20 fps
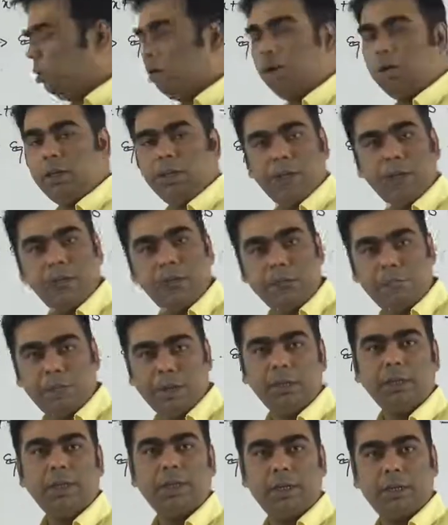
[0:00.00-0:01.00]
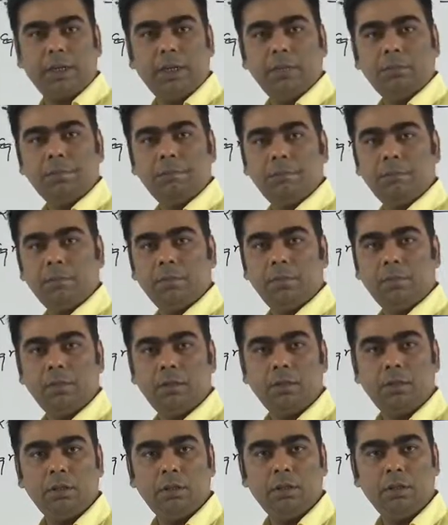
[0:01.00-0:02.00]
ऑरिजिन से पास कर रहा है
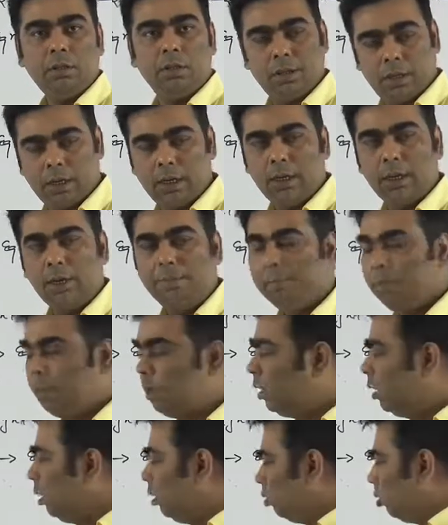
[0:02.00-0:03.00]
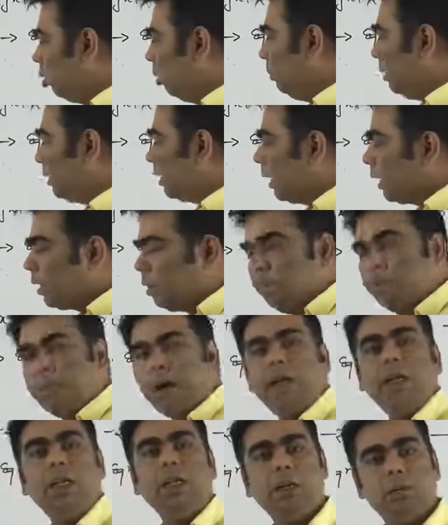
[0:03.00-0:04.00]
कर रहा है तो हम इसका
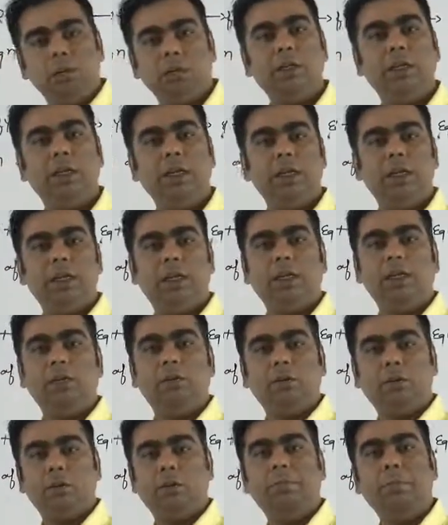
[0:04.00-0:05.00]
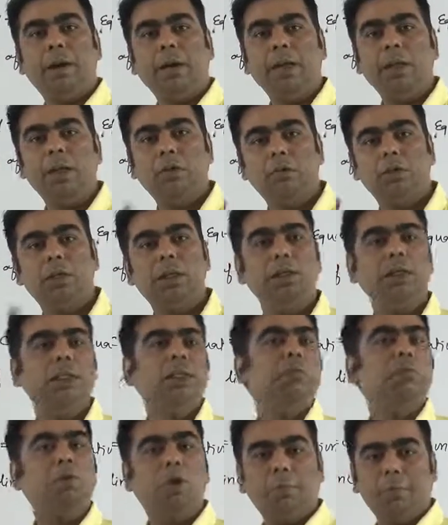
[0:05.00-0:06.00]
कंबाइन इक्वेशन लिखेंगे तो कंबाइन इक्वेशन
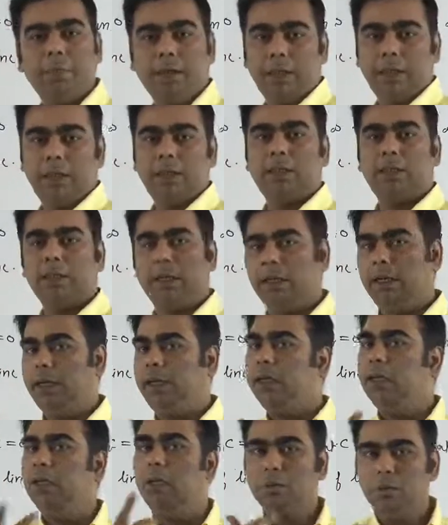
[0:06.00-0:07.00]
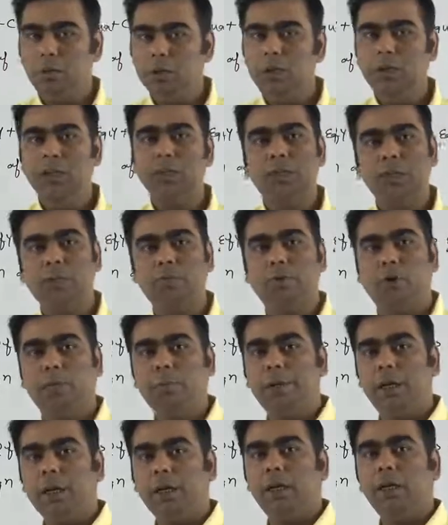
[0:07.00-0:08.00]
किस फॉर्म में आएगा सेकंड डिग्री होमोजेनियस के फॉर्म
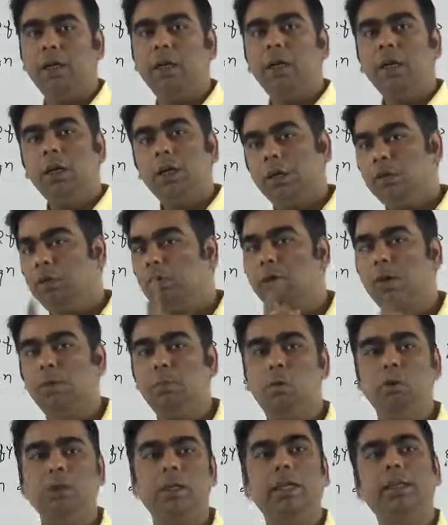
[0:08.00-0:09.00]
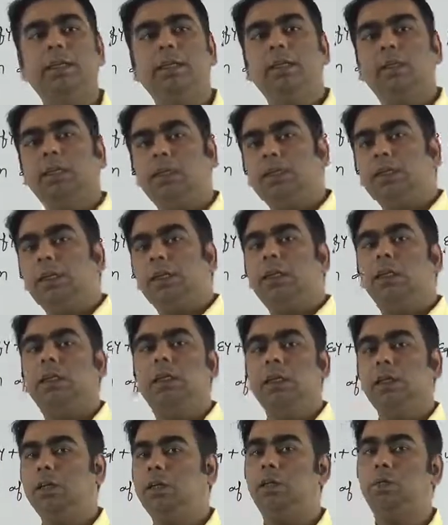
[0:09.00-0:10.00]
में आएगा क्योंकि हम लोग जानते हैं कि सेकंड
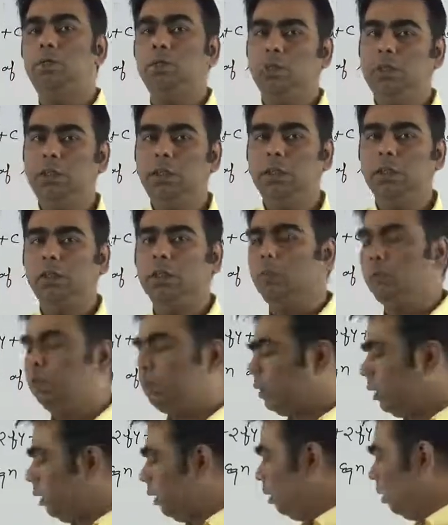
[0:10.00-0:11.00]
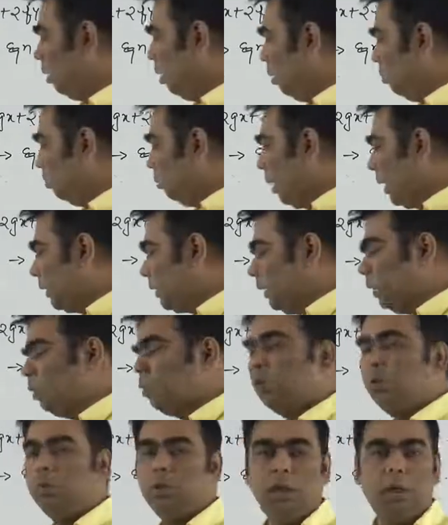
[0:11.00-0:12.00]
डिग्री होमोजेनियस इक्वेशन पासिंग
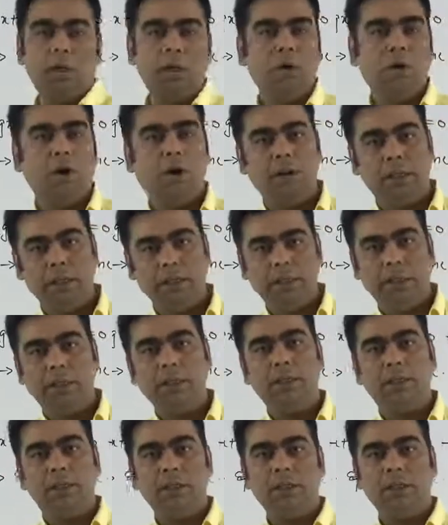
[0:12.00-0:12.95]
थ्रू द ऑरिजिन